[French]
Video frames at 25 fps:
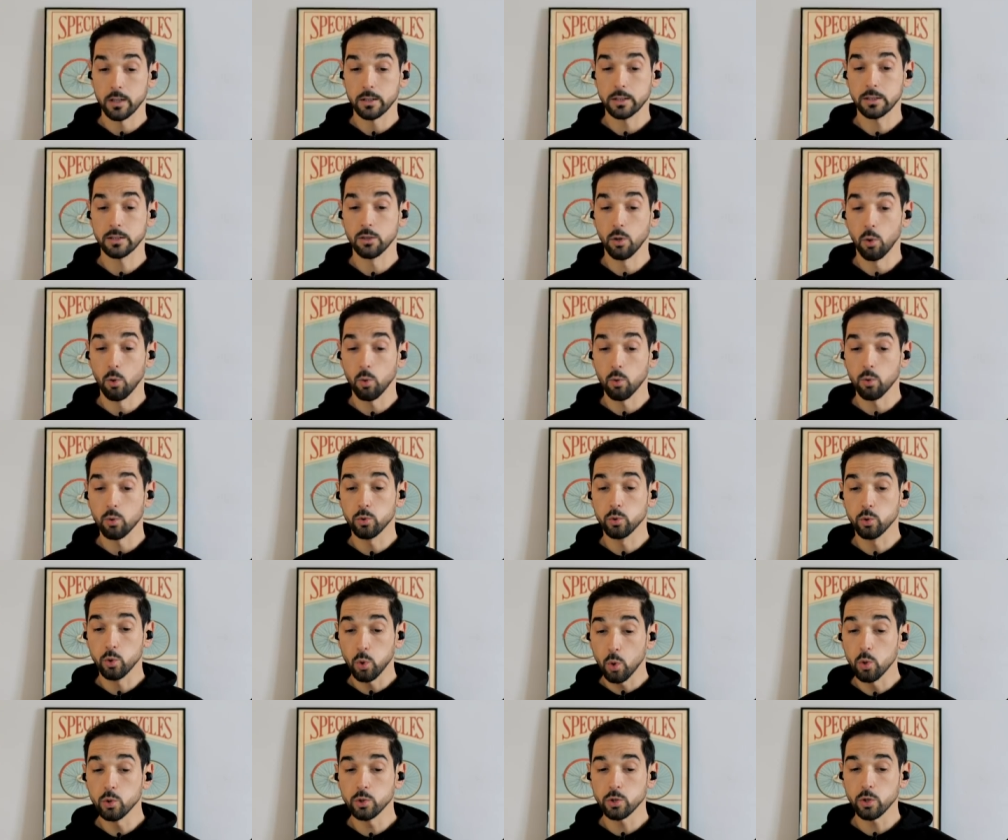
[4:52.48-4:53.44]
si on roule
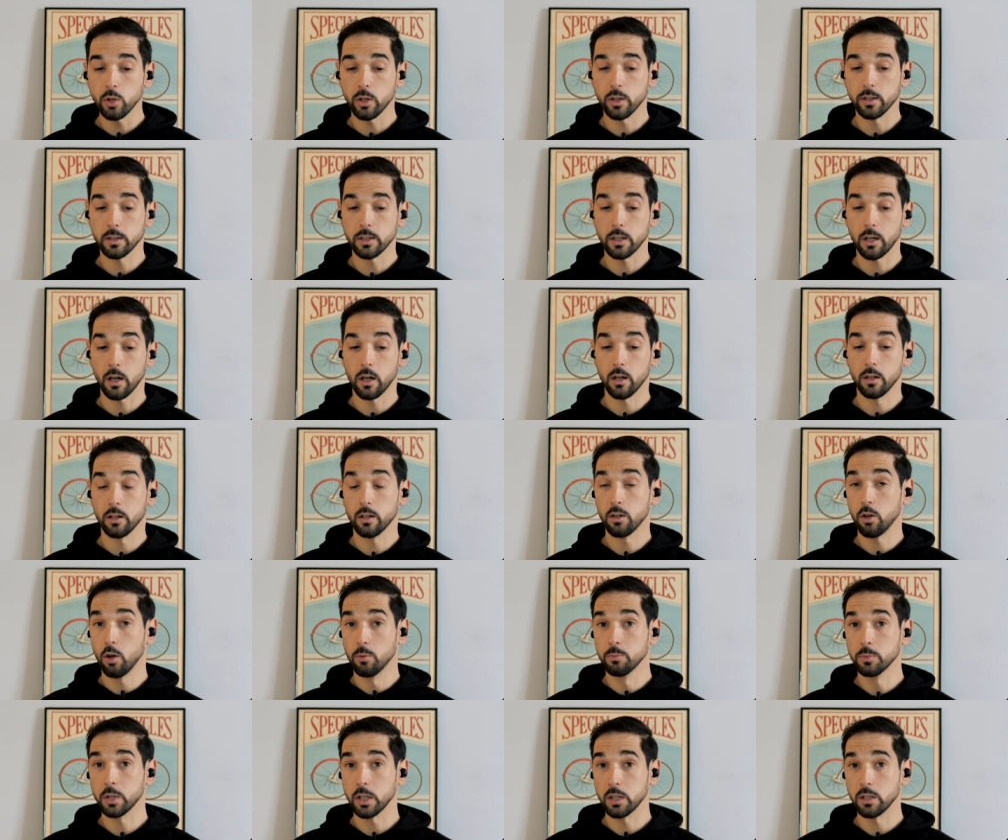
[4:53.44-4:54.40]
trop sur un,
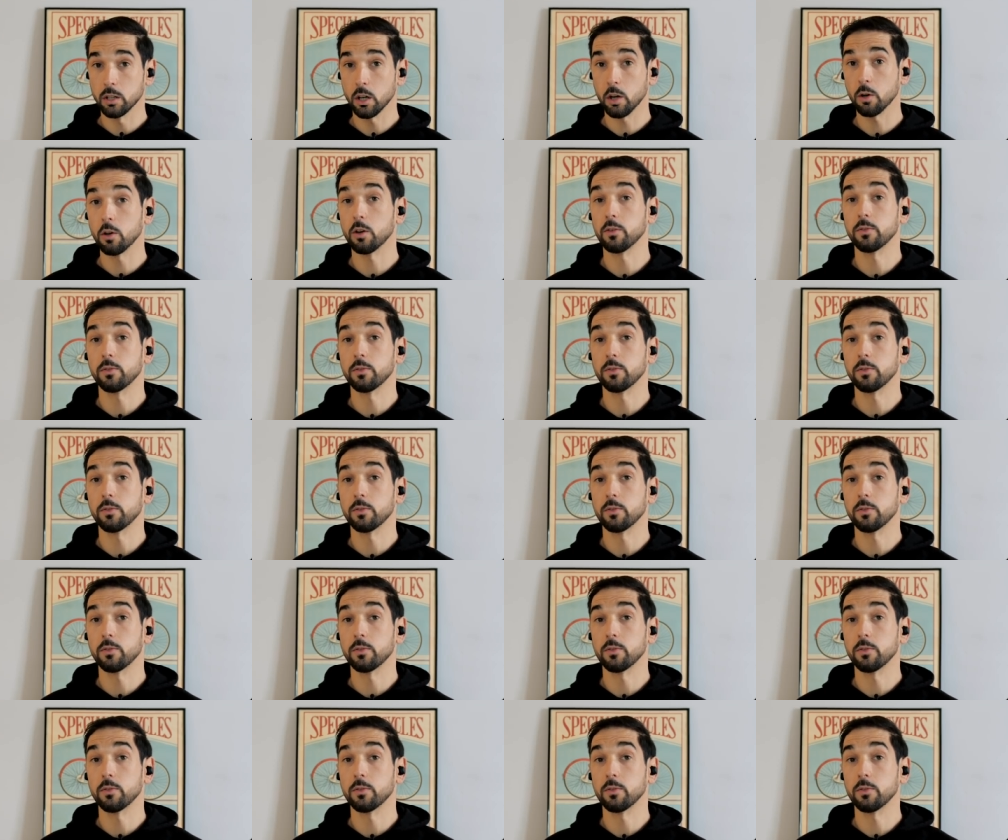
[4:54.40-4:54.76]
home trainer,